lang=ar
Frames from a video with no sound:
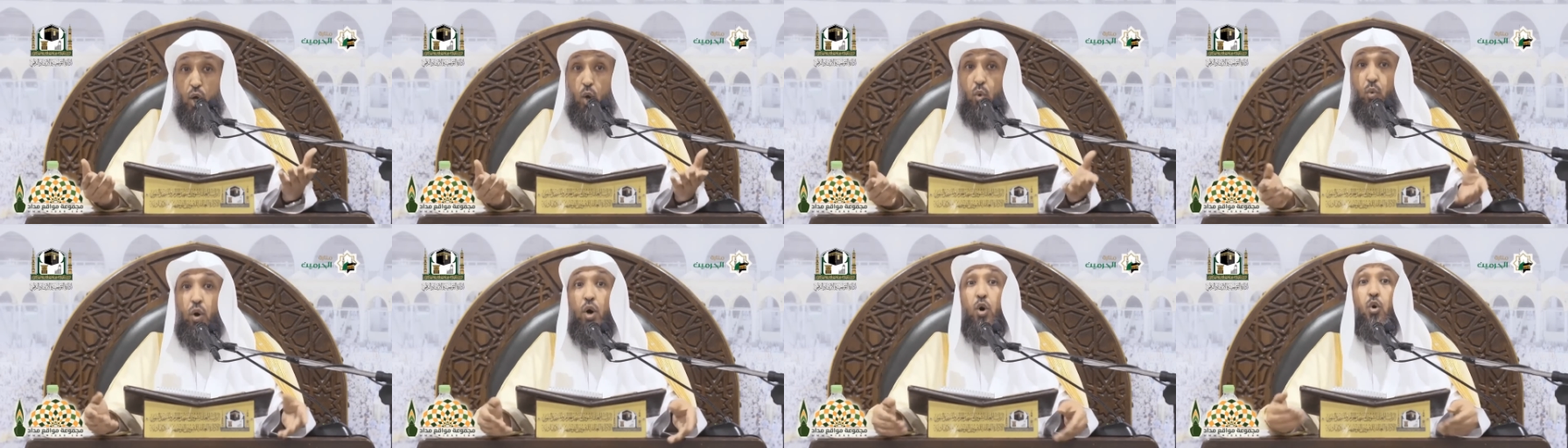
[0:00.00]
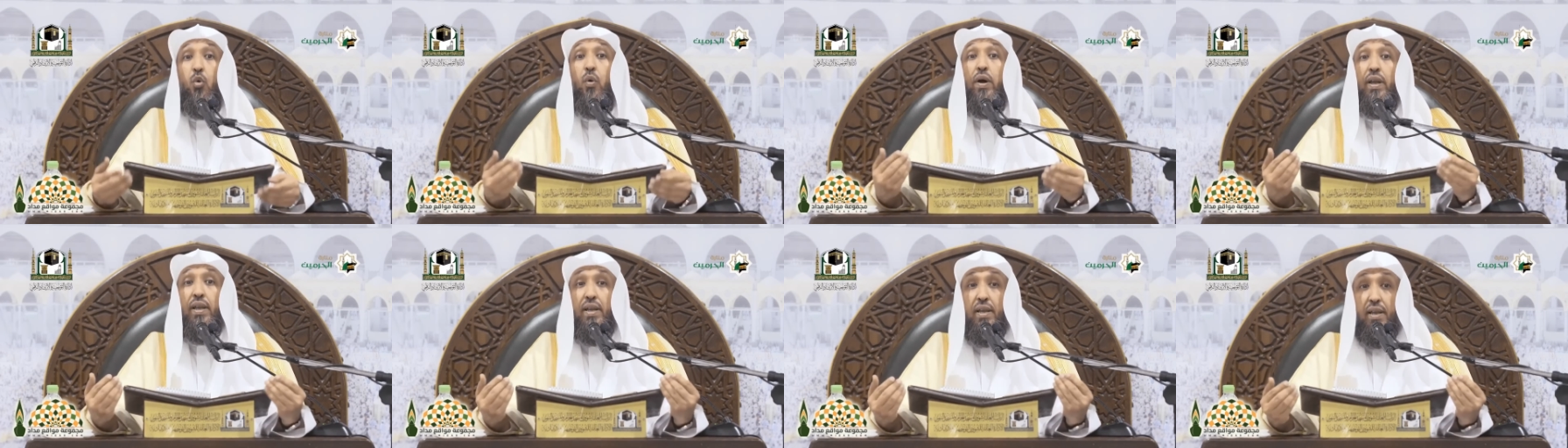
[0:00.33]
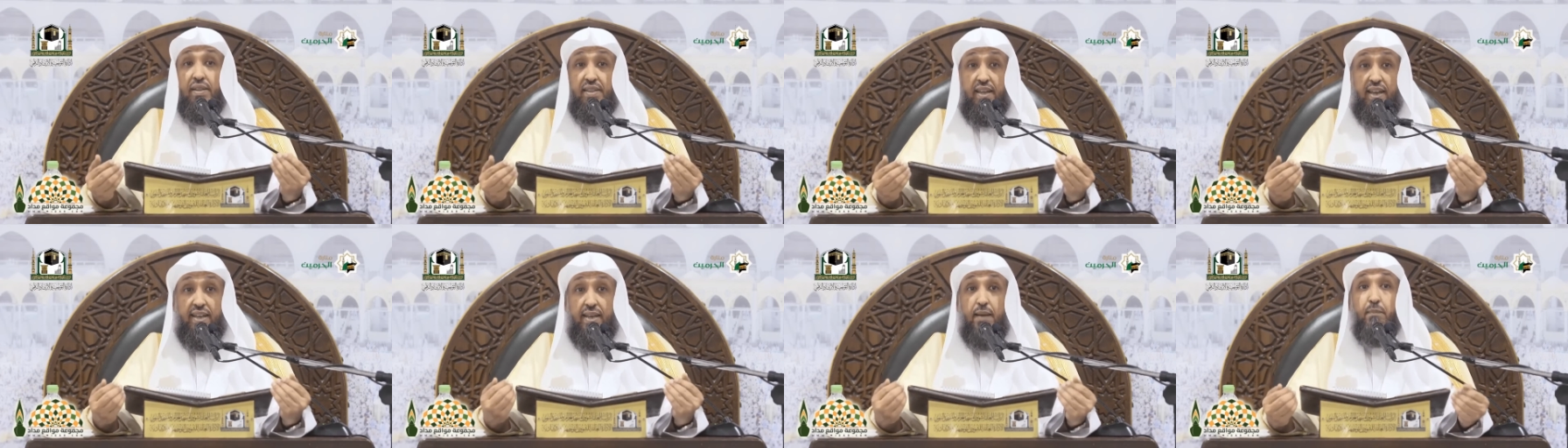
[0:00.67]
وهو
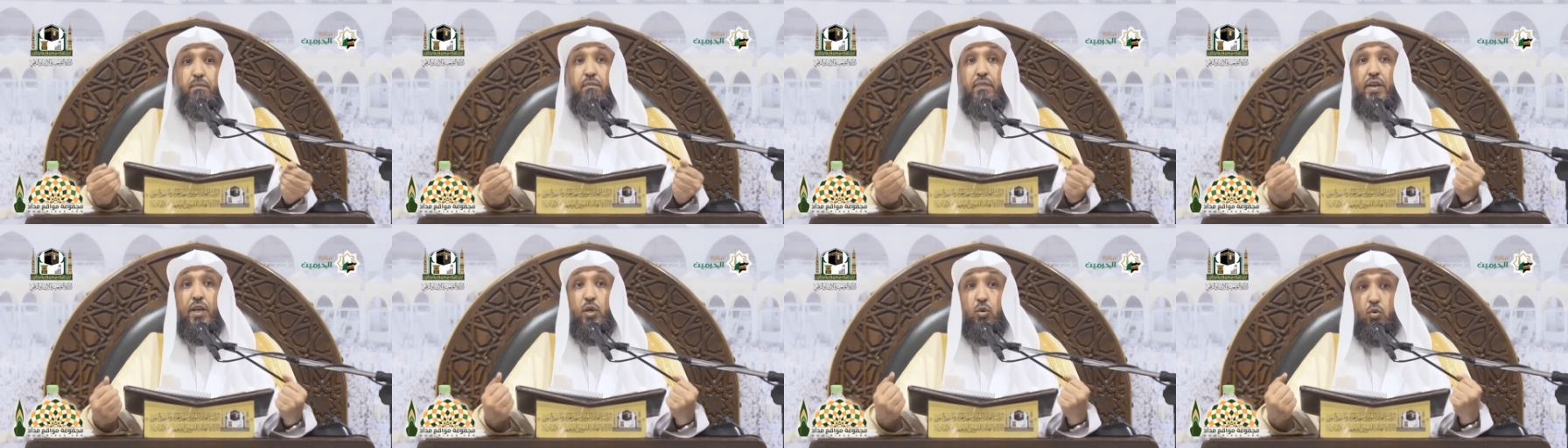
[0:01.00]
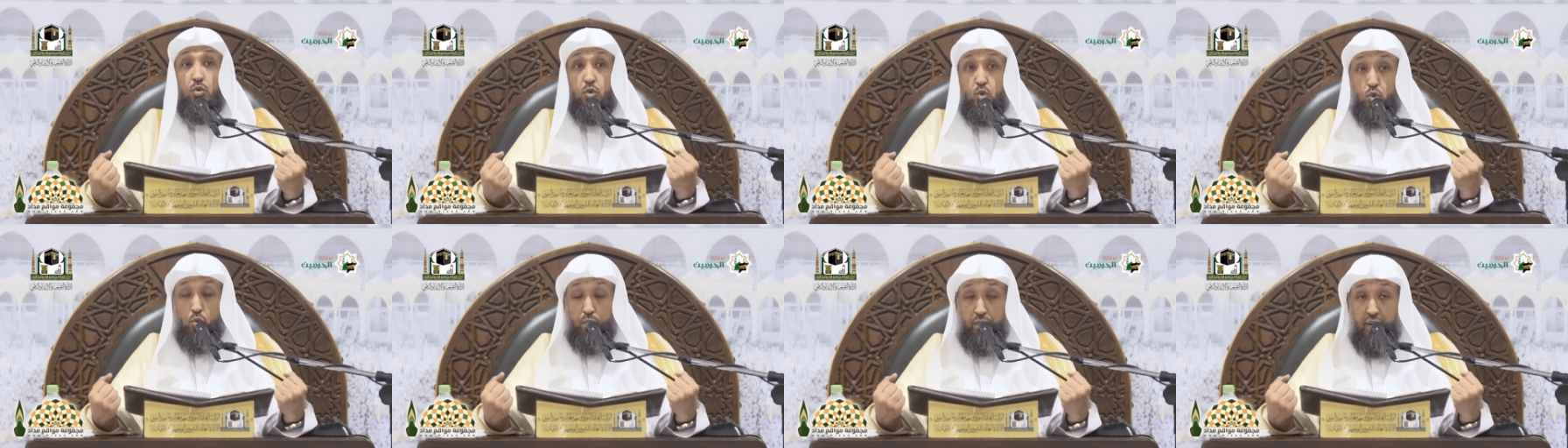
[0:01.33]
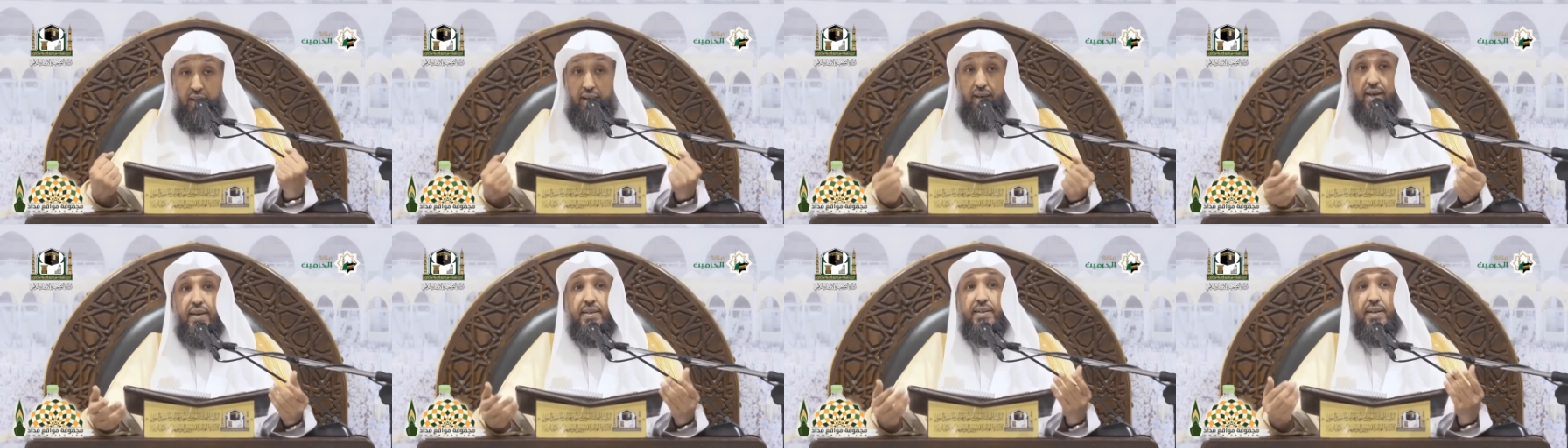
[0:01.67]
الذي يملك
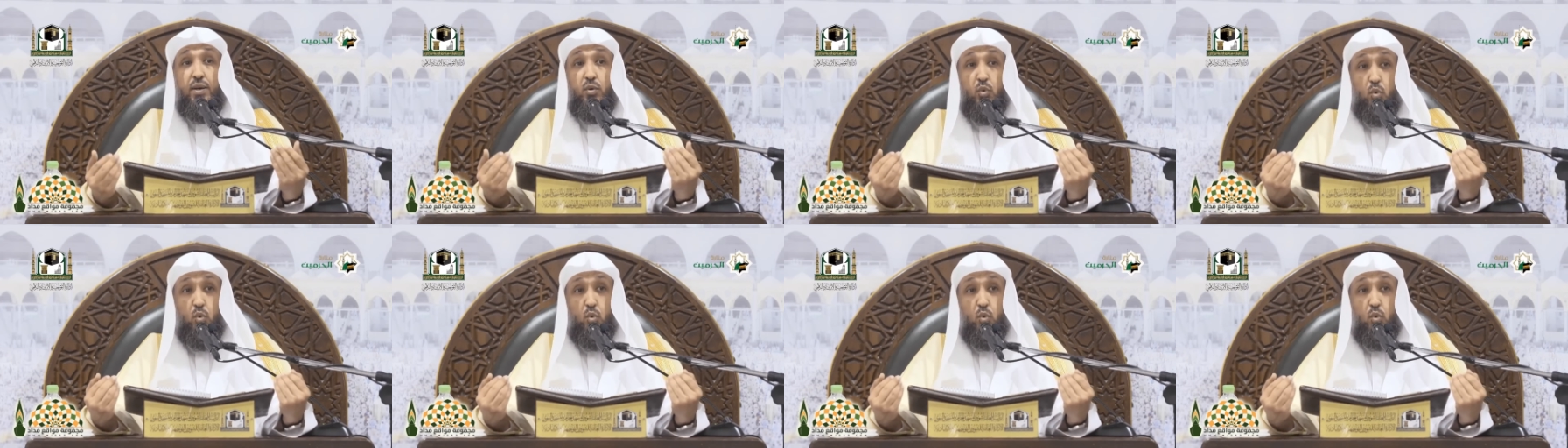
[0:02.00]
سبحانه